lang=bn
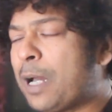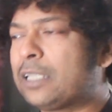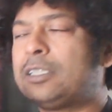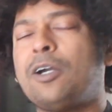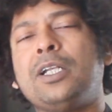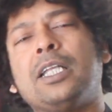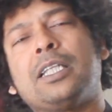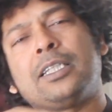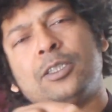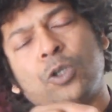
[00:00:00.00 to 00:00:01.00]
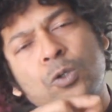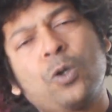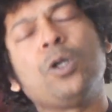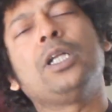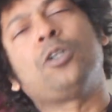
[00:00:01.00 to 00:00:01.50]
বাচ্চা হয় না তাতে
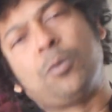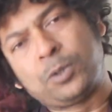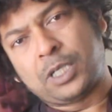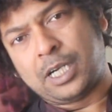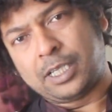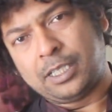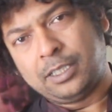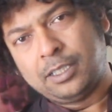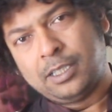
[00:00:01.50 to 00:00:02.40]
জনগণের সমস্যাটা কী